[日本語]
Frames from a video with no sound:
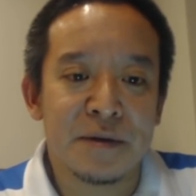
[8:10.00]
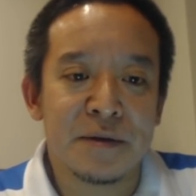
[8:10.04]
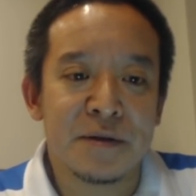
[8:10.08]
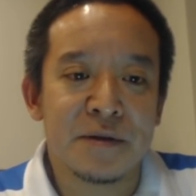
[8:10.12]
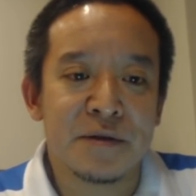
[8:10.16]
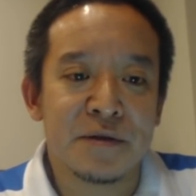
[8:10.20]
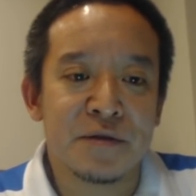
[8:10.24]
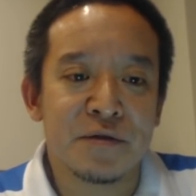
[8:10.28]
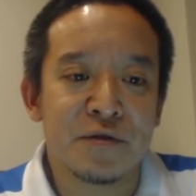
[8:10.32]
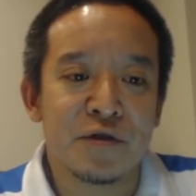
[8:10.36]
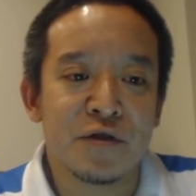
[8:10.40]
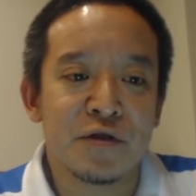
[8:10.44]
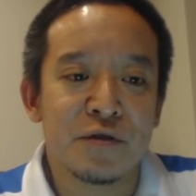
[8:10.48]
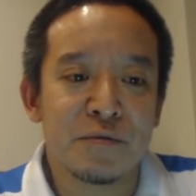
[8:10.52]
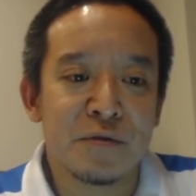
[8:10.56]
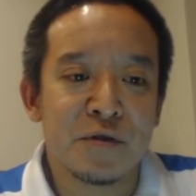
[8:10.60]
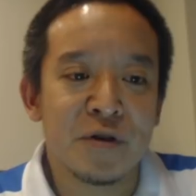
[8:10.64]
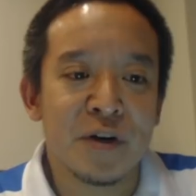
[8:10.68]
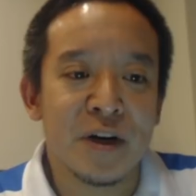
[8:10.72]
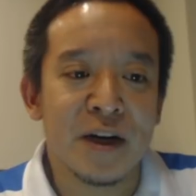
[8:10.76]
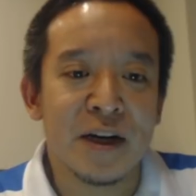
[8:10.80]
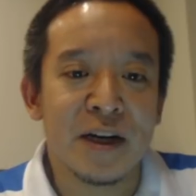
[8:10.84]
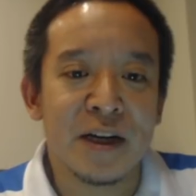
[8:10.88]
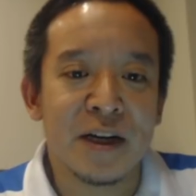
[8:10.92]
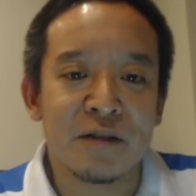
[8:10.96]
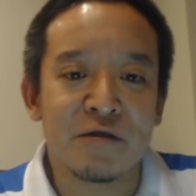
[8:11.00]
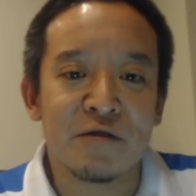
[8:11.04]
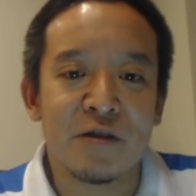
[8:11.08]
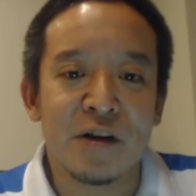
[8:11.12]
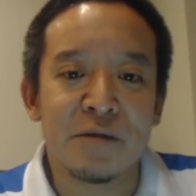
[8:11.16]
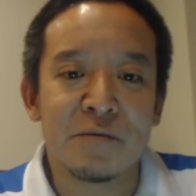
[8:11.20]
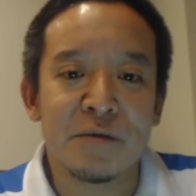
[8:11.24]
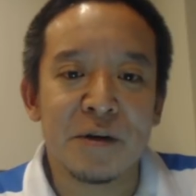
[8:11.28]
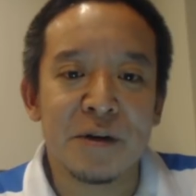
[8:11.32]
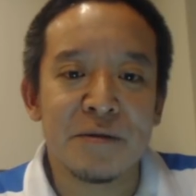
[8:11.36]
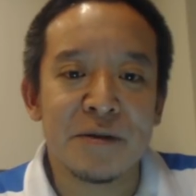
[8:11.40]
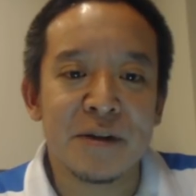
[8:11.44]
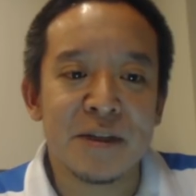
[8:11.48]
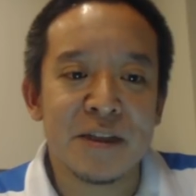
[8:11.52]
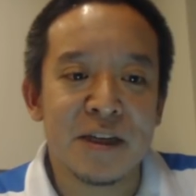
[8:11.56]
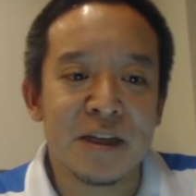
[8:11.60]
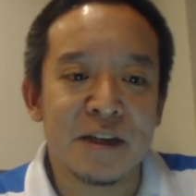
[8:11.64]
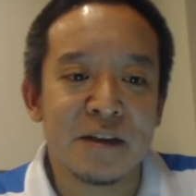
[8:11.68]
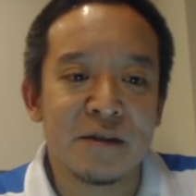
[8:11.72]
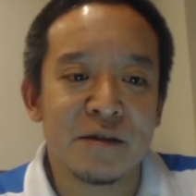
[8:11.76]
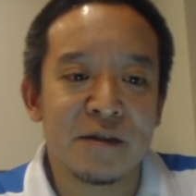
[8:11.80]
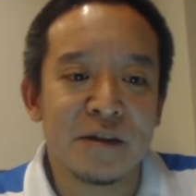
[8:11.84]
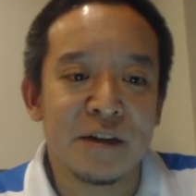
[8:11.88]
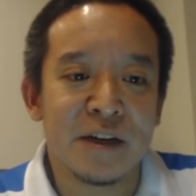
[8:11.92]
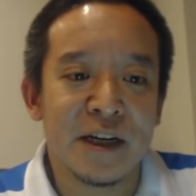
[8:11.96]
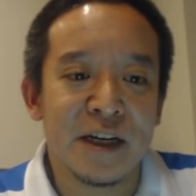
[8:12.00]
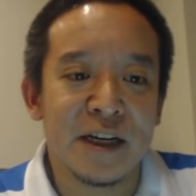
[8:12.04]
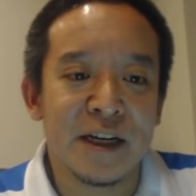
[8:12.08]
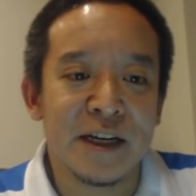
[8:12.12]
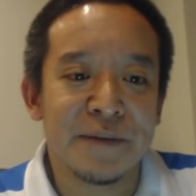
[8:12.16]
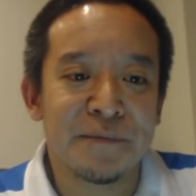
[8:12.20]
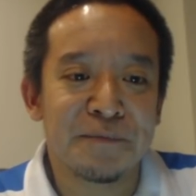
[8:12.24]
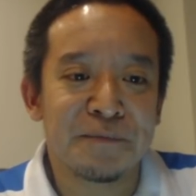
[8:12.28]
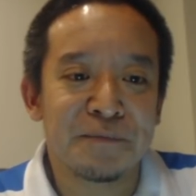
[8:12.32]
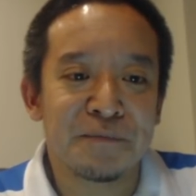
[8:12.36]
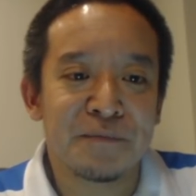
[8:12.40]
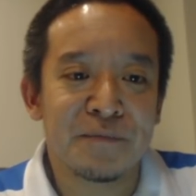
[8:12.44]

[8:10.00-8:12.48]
そういうもんかなとは思いますけど、はい。